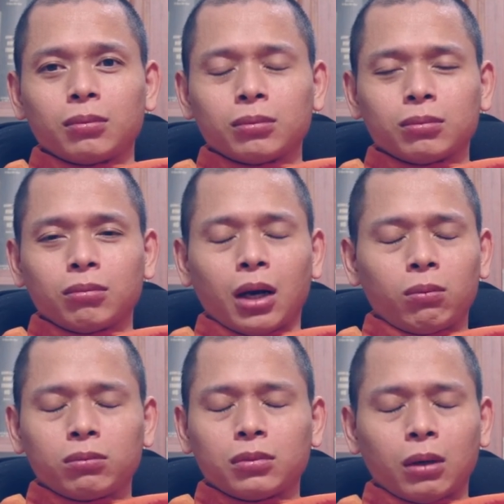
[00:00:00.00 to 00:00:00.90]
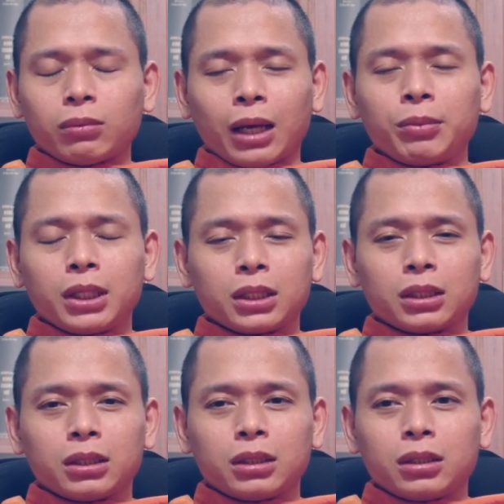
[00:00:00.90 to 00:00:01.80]
mà không không ai biết
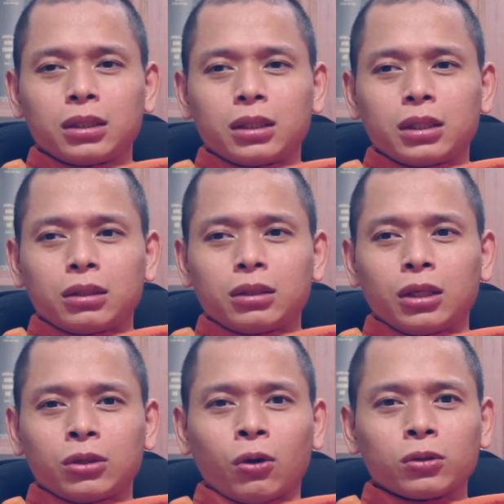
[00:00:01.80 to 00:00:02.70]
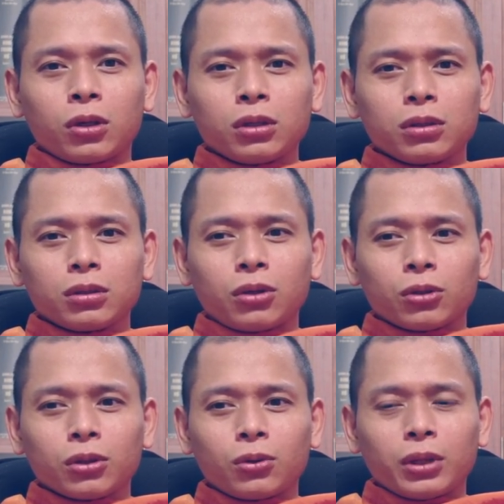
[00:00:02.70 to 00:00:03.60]
thì cổ nói cổ
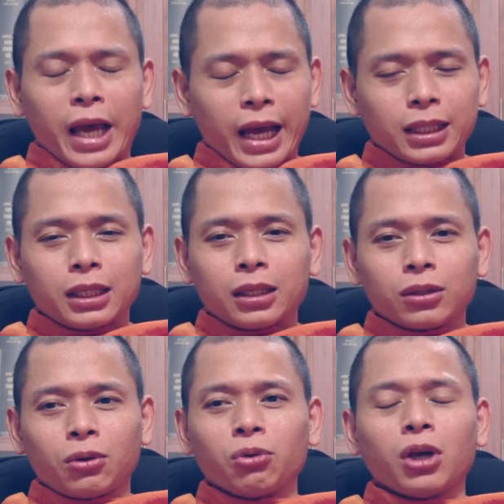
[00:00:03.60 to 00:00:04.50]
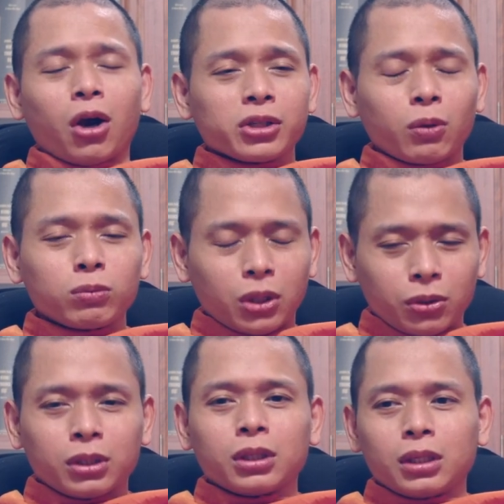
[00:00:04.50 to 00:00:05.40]
nói lạ như nè cổ dọn xong
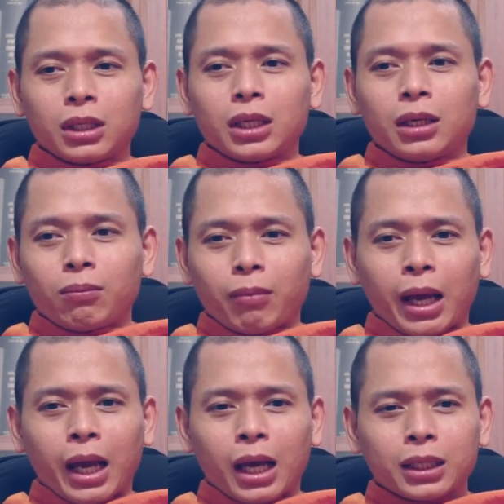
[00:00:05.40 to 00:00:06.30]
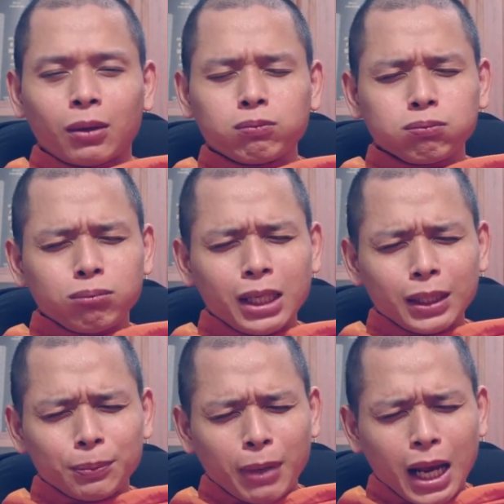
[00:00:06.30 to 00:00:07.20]
rồi mà không
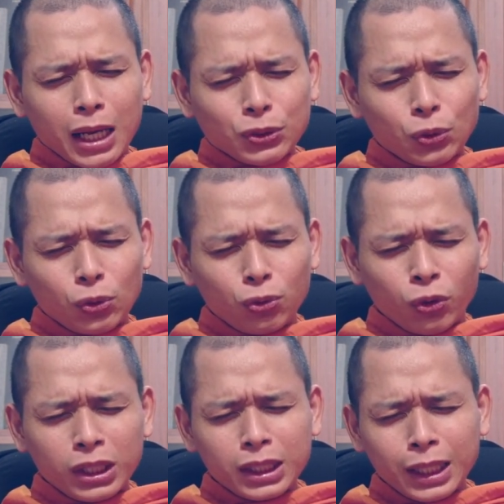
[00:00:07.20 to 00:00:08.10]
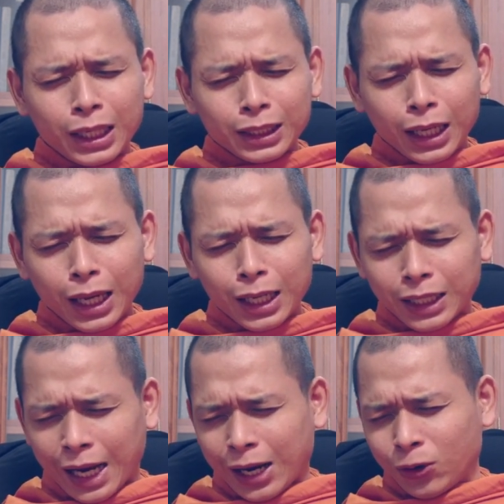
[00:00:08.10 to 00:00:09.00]
biết ma xui quỷ khiến thế
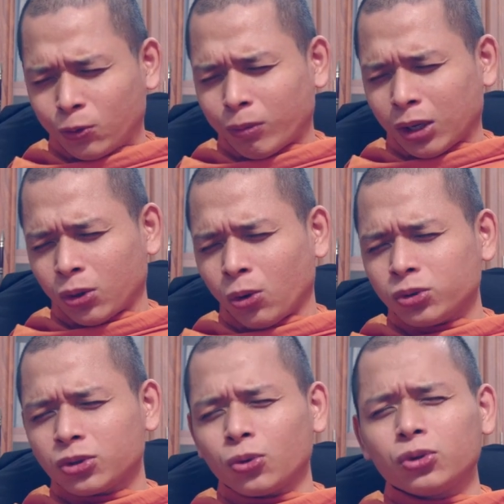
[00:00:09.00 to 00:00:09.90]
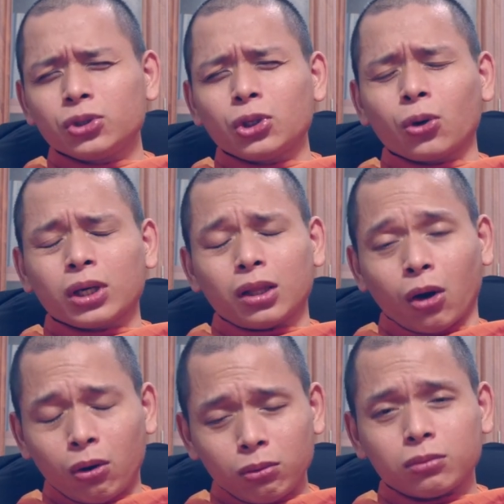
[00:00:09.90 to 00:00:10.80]
nào mà cổ chui vô cái lỗ